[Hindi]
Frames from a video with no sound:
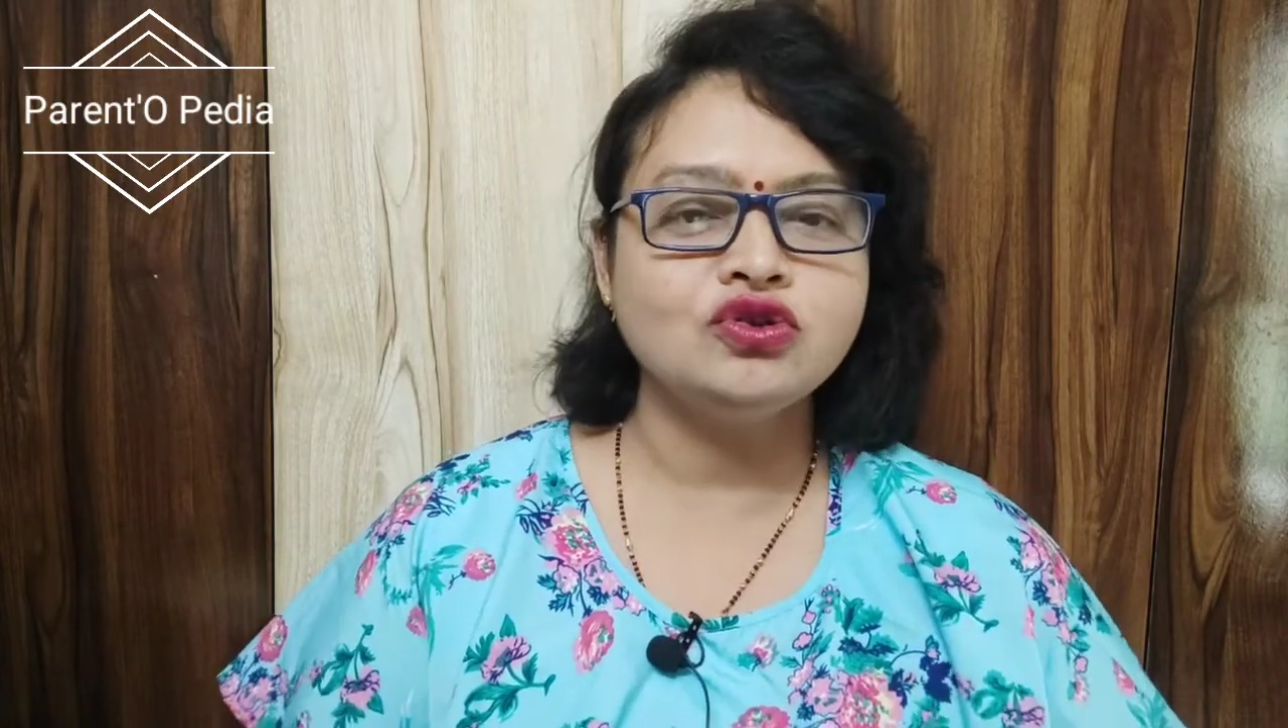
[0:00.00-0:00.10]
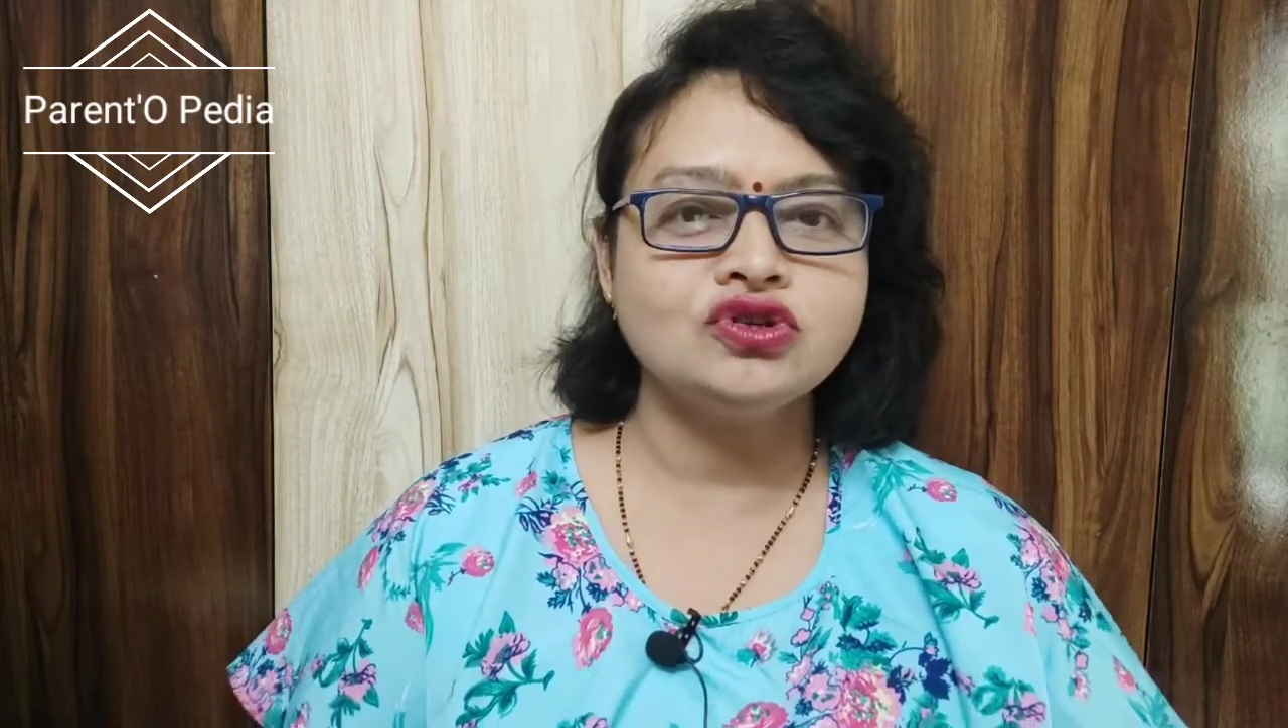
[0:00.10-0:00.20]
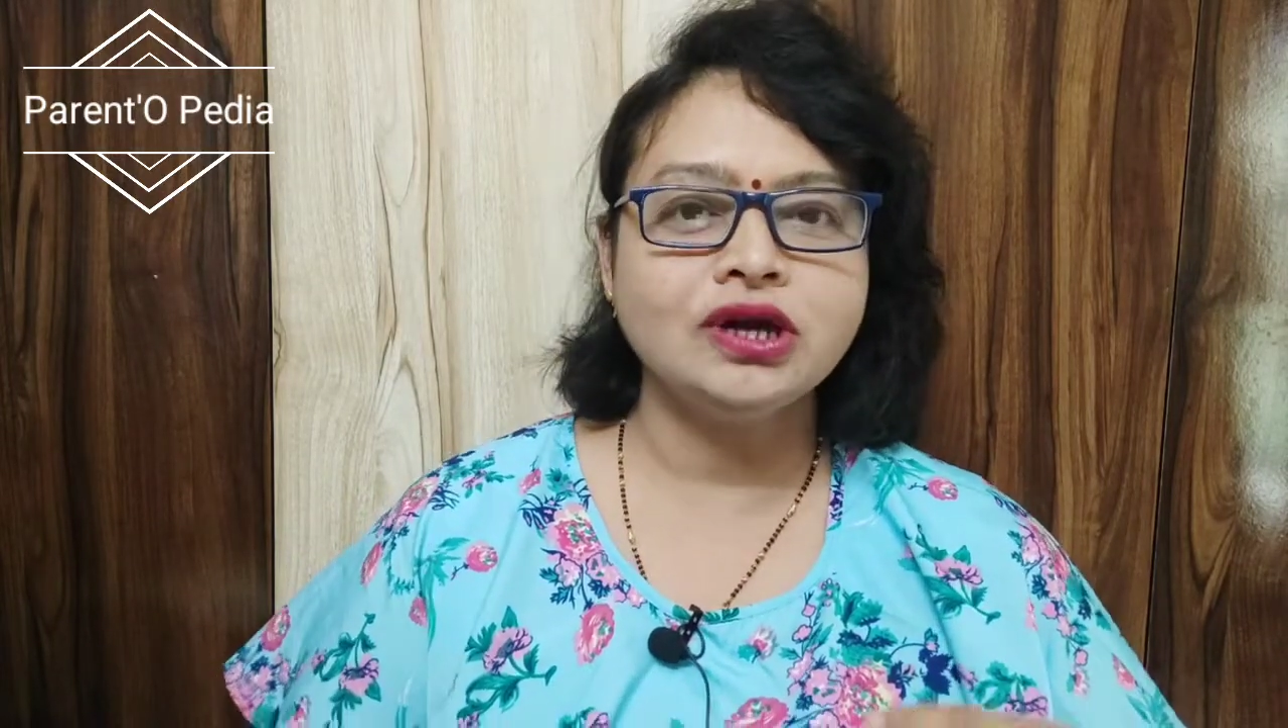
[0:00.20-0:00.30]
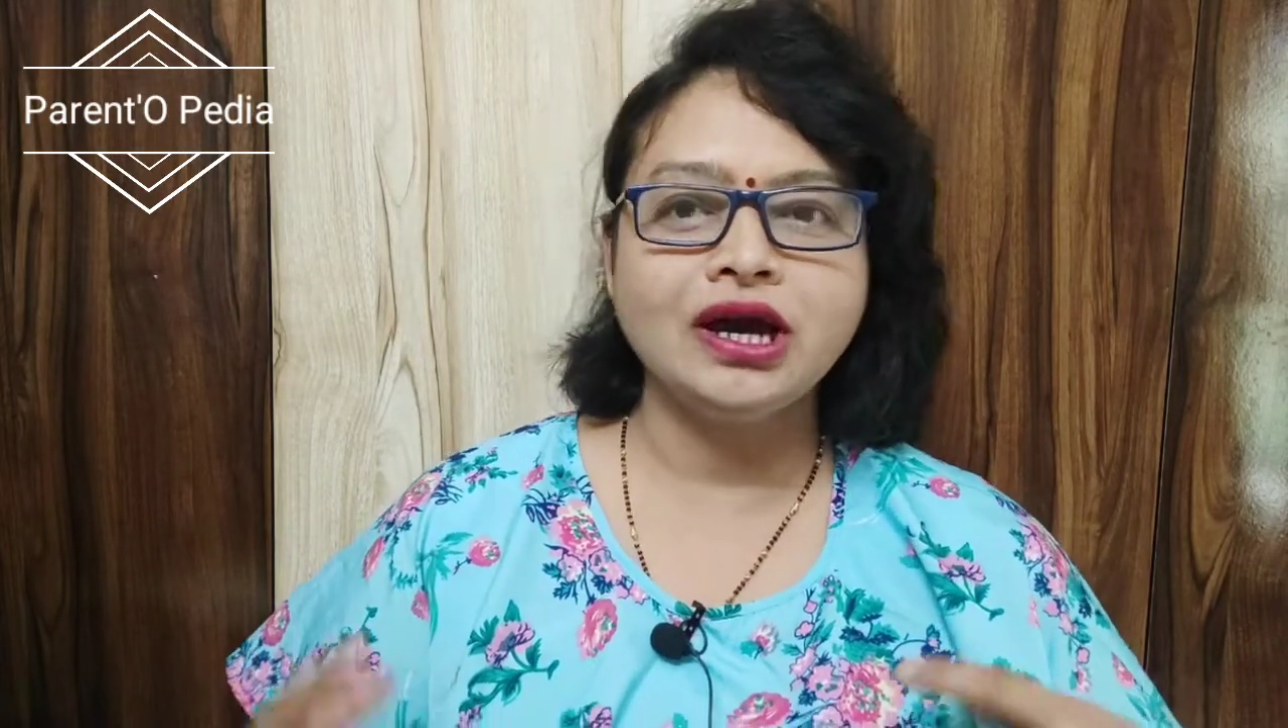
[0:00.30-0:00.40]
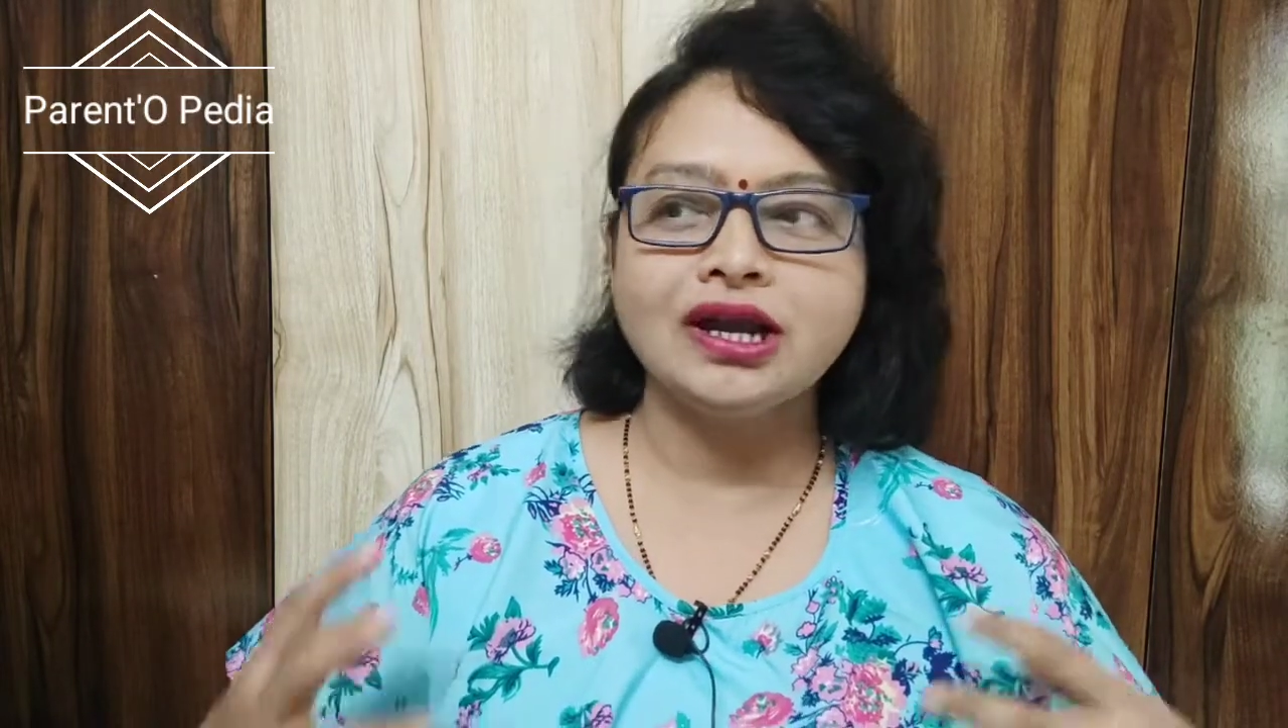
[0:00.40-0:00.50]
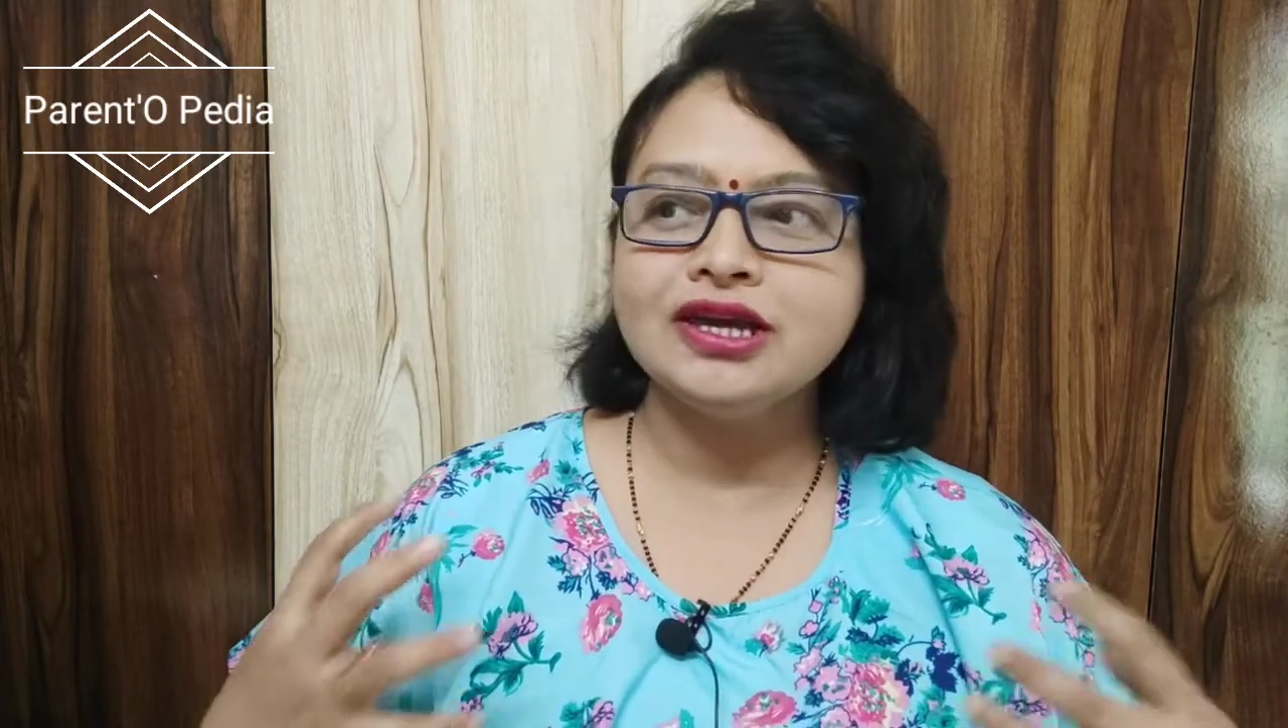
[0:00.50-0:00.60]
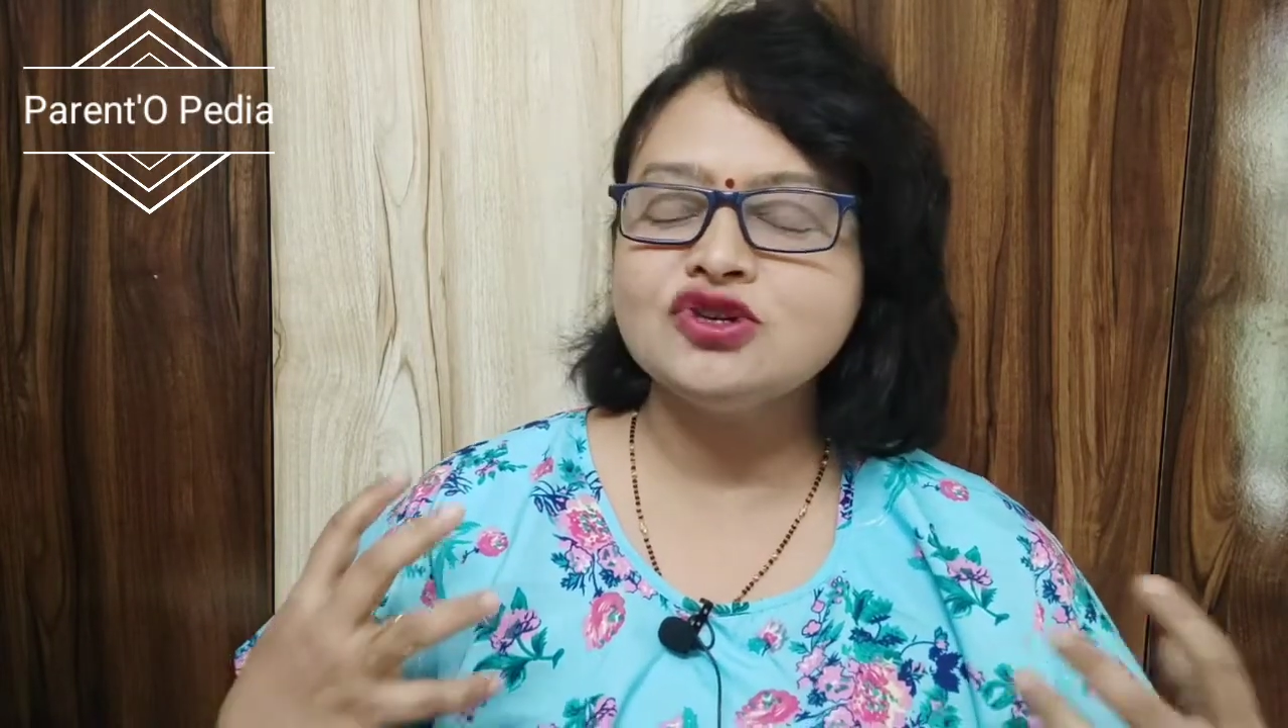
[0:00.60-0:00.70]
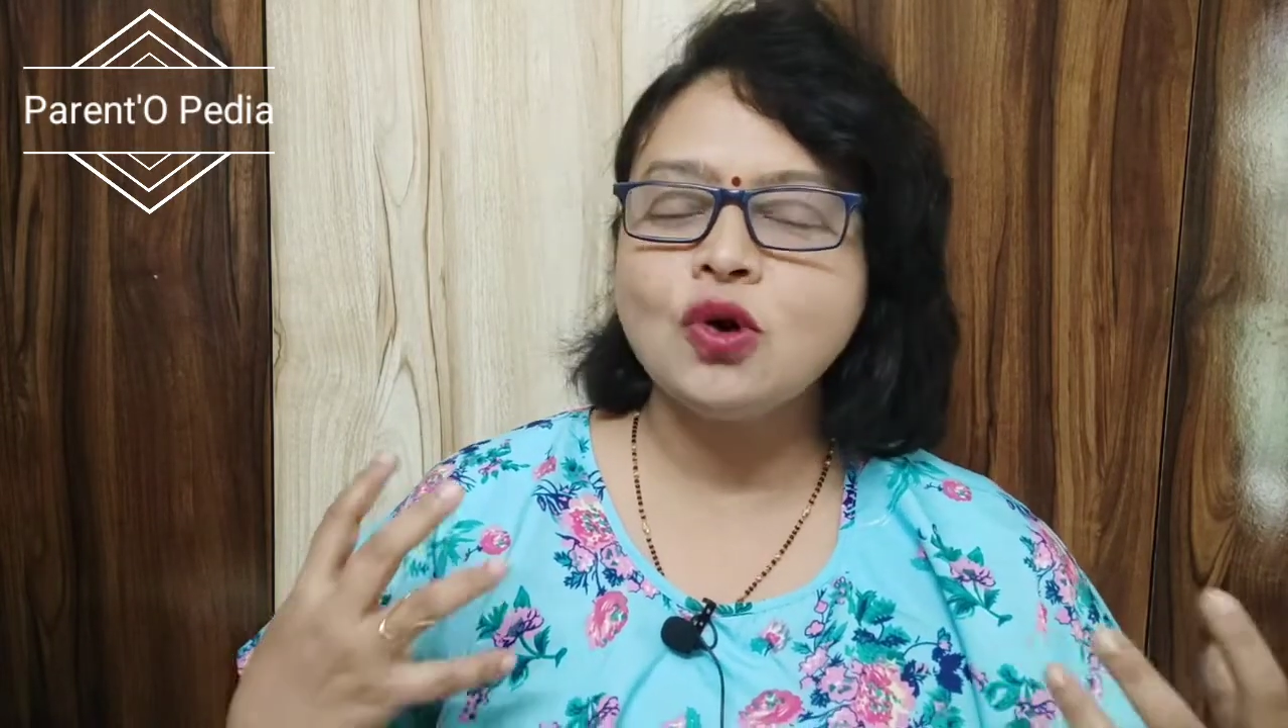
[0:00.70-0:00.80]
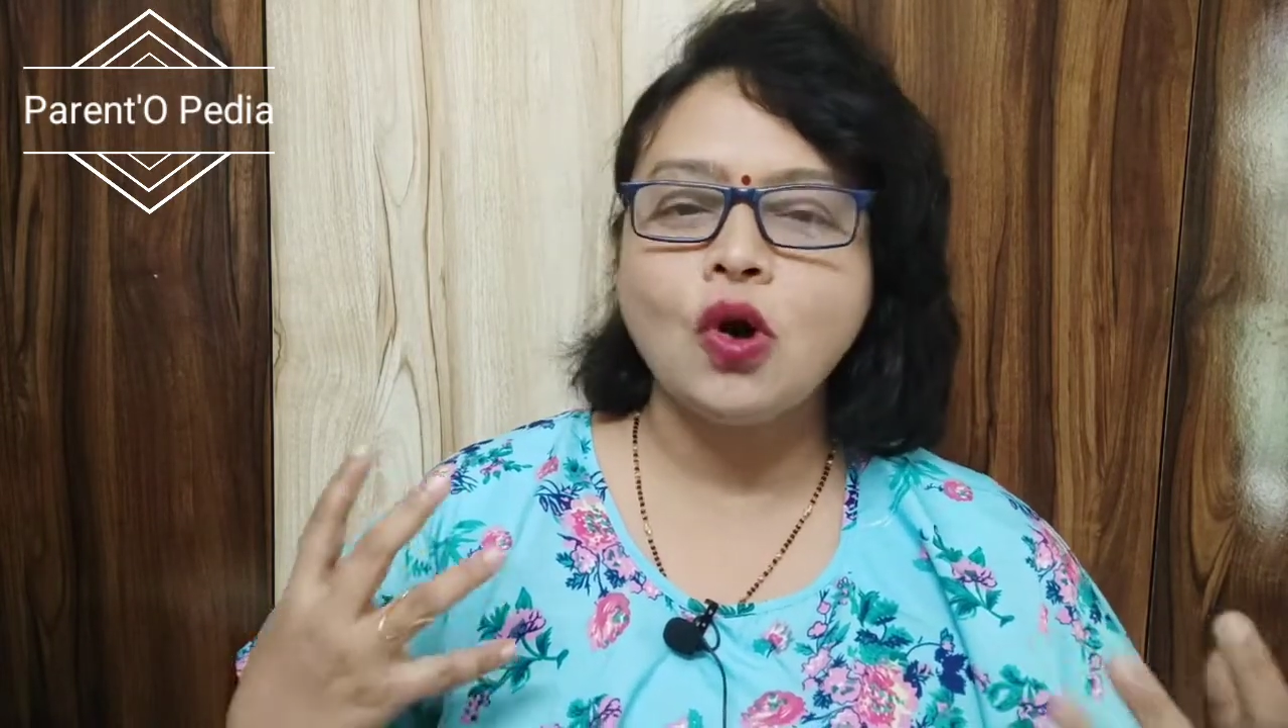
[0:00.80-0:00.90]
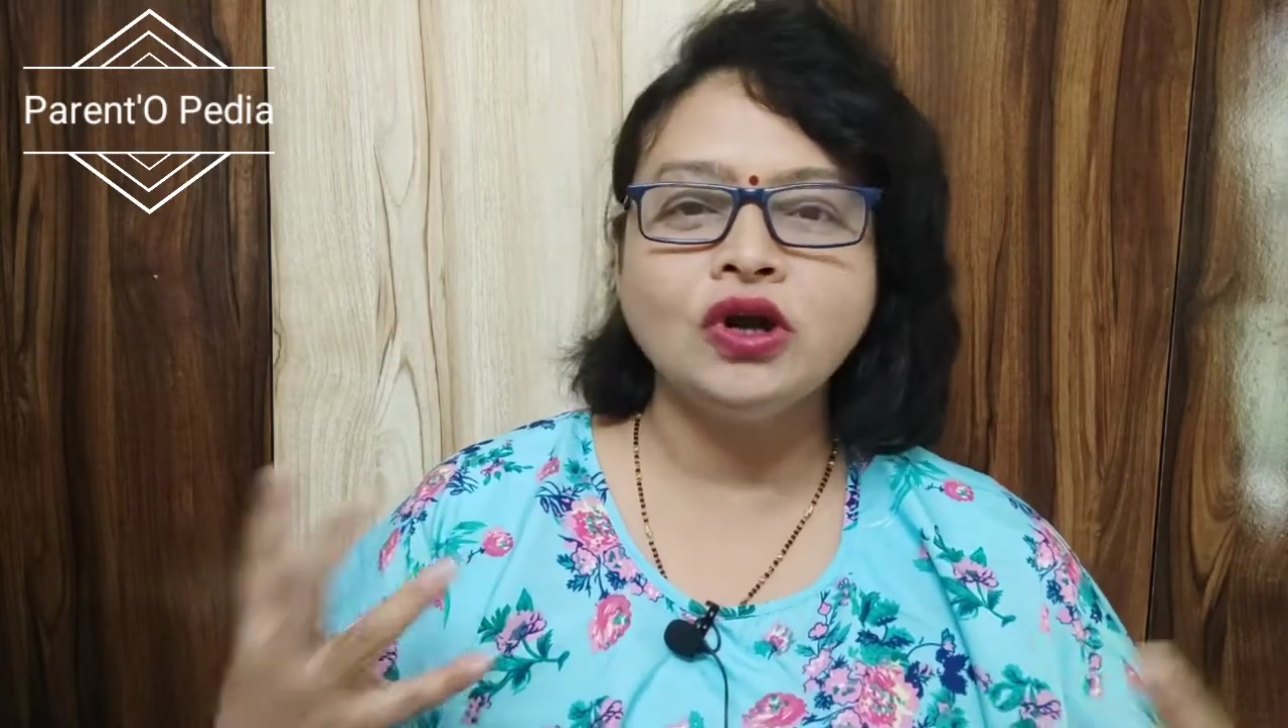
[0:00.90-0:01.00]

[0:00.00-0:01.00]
कुछ घर के जो जो